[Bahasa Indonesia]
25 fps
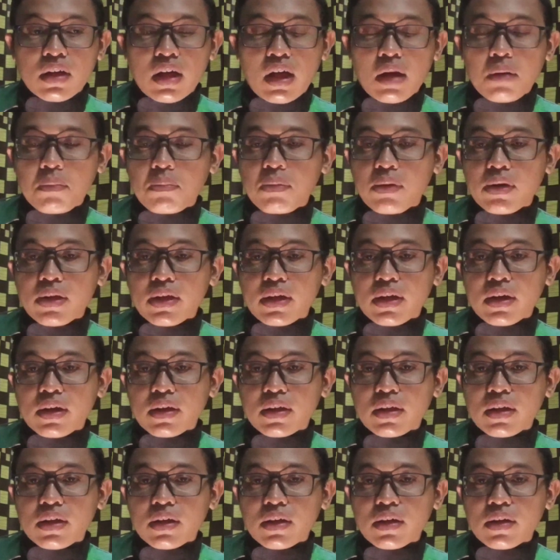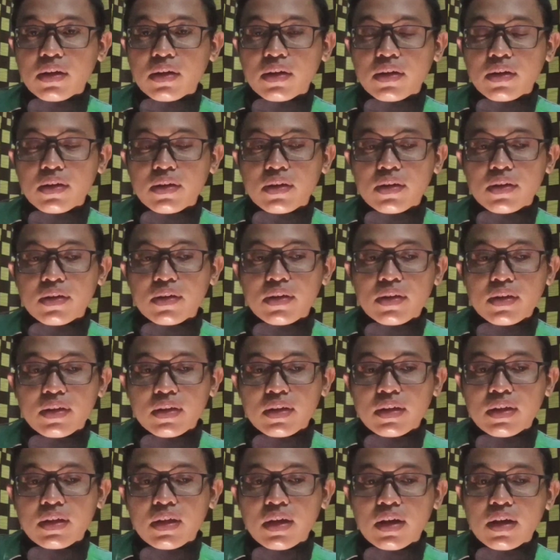apa ya
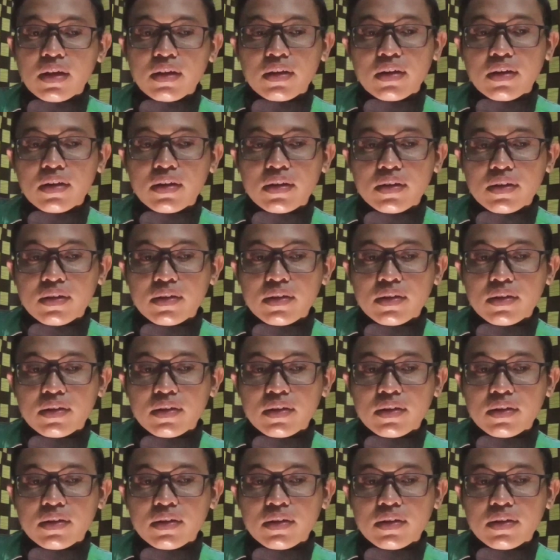iya ya